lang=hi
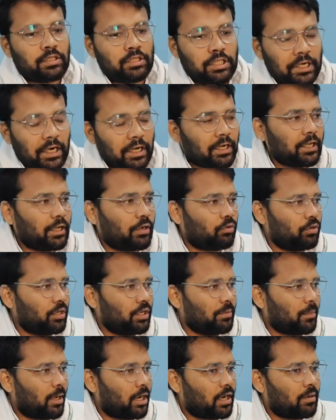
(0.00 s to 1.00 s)
तिरंगे को
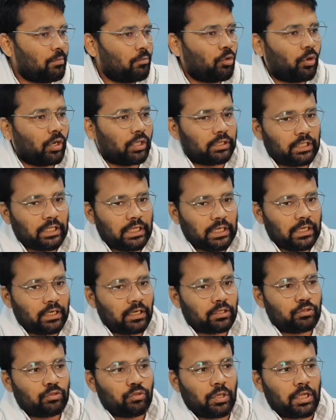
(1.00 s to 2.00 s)
नहीं माना बोला तीन
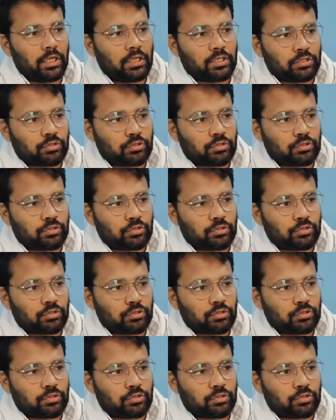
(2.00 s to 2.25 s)
रंग जो है